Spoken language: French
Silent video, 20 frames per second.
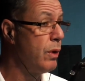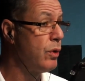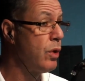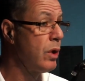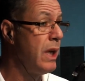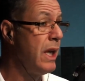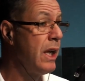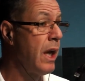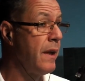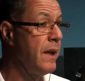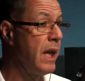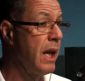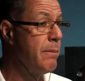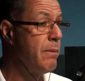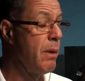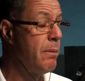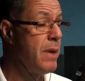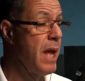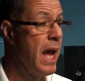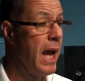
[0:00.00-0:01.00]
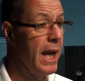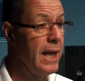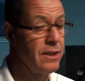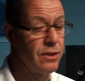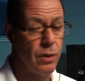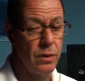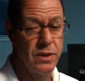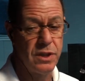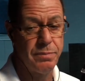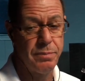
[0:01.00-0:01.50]
Toutes les chroniques immobilières
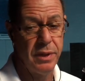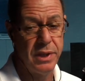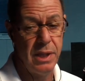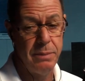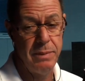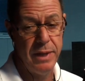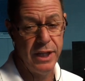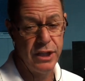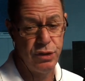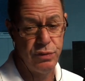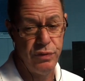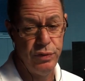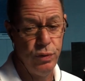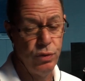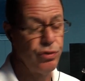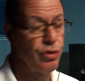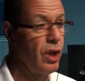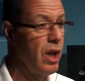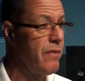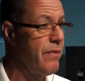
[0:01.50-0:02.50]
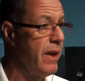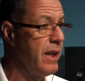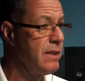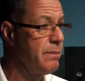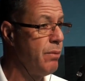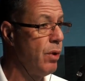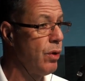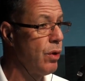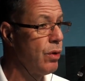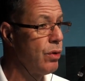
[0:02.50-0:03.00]
sont disponibles. Et suivez-nous sur la
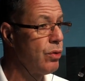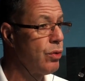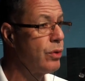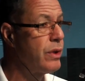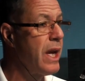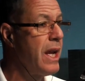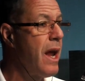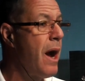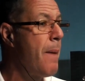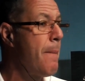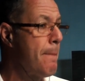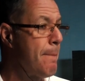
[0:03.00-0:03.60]
Facebook. Tout est là.